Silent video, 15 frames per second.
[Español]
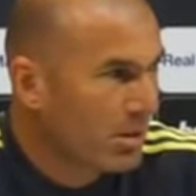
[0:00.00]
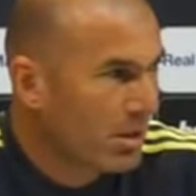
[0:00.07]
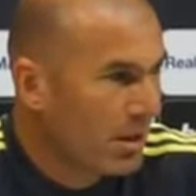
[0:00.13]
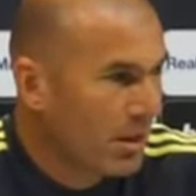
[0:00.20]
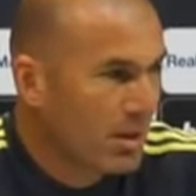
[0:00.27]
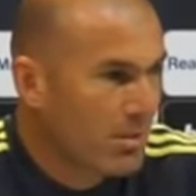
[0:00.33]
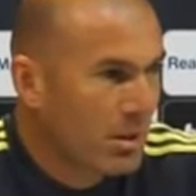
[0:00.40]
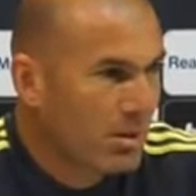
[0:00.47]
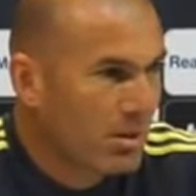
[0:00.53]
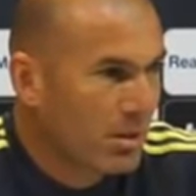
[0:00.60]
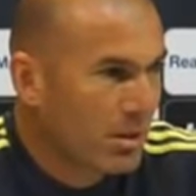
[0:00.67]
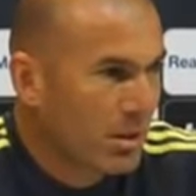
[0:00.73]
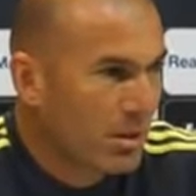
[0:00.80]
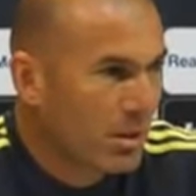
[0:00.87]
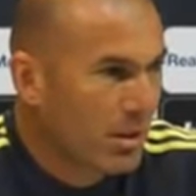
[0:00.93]
claramente
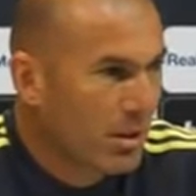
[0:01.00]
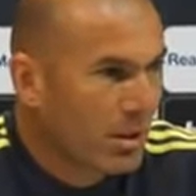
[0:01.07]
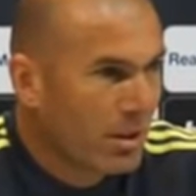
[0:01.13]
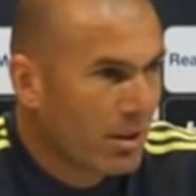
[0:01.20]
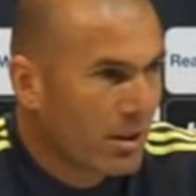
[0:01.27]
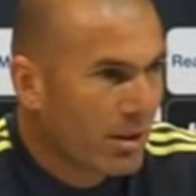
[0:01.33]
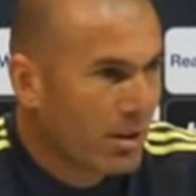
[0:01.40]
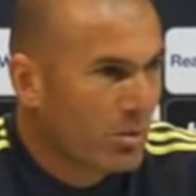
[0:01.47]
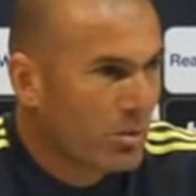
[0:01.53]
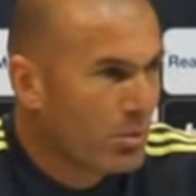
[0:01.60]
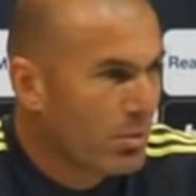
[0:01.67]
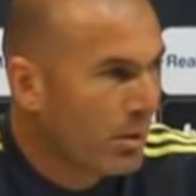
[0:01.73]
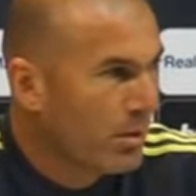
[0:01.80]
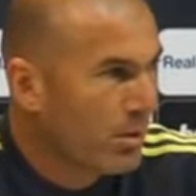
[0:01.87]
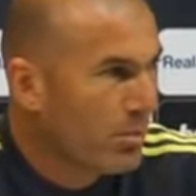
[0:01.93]
que que es
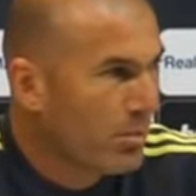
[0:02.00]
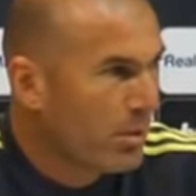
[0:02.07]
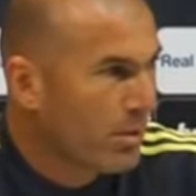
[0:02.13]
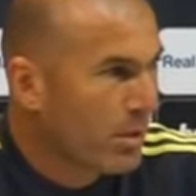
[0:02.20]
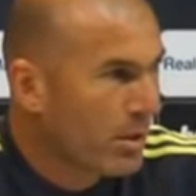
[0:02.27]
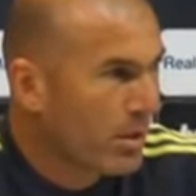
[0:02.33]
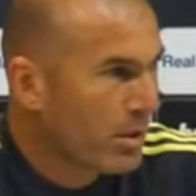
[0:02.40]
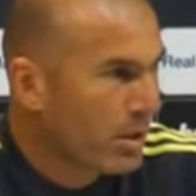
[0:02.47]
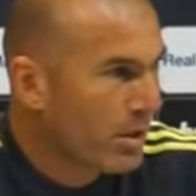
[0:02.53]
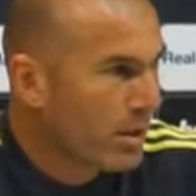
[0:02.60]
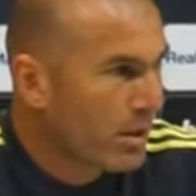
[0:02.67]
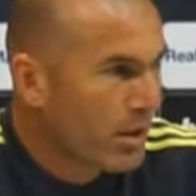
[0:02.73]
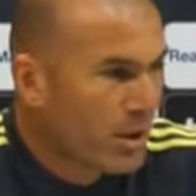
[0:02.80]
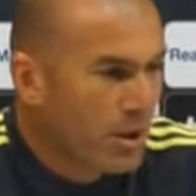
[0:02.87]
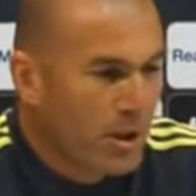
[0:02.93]
un partido importante
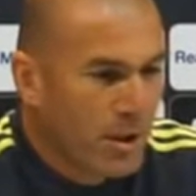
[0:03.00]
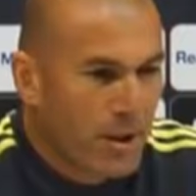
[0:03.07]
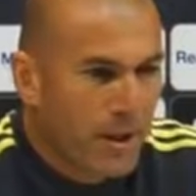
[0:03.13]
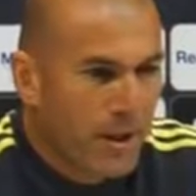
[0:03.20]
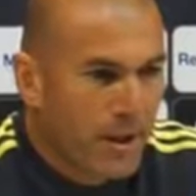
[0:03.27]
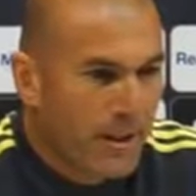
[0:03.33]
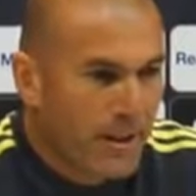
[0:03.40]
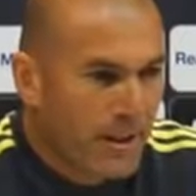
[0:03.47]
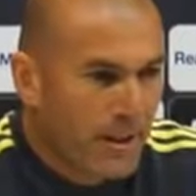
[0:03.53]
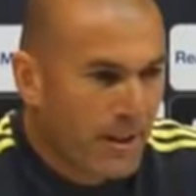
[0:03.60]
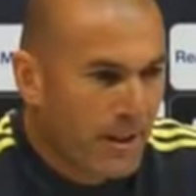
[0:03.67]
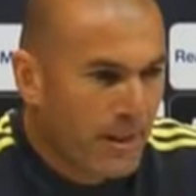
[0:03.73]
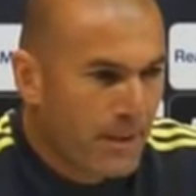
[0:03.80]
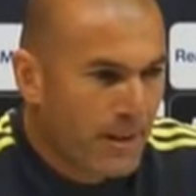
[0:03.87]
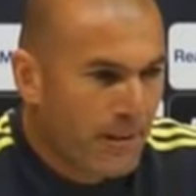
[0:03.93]

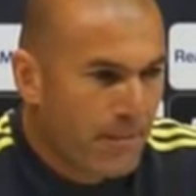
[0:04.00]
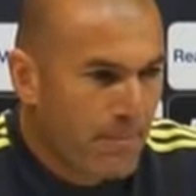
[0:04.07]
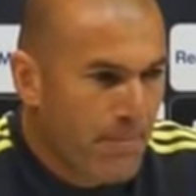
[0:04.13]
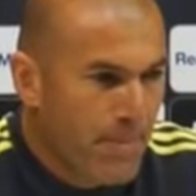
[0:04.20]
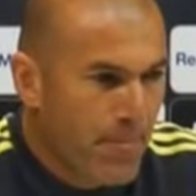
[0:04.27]
y,